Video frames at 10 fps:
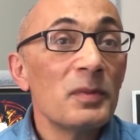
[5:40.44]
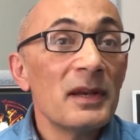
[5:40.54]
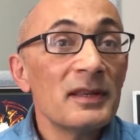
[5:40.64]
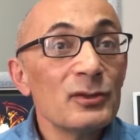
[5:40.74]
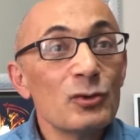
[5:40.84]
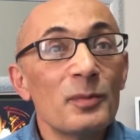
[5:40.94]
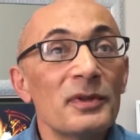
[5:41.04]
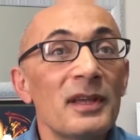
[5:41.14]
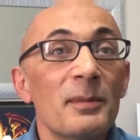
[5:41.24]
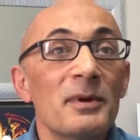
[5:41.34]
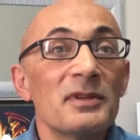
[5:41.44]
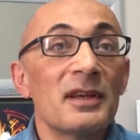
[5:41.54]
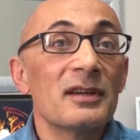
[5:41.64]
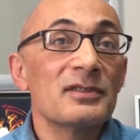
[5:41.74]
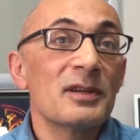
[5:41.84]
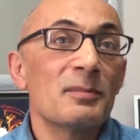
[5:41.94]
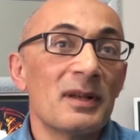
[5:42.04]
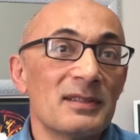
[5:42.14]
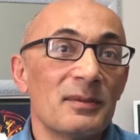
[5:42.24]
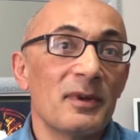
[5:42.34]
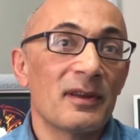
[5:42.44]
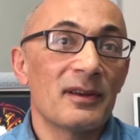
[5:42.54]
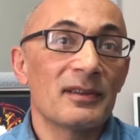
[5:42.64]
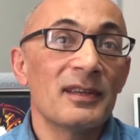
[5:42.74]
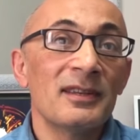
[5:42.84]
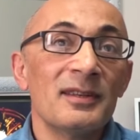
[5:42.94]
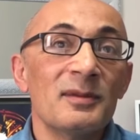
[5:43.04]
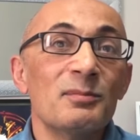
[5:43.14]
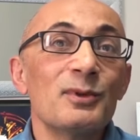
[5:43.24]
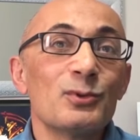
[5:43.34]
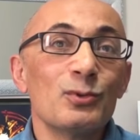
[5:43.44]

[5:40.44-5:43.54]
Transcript: Çöplerde sopada yap- yakacak malzeme ararken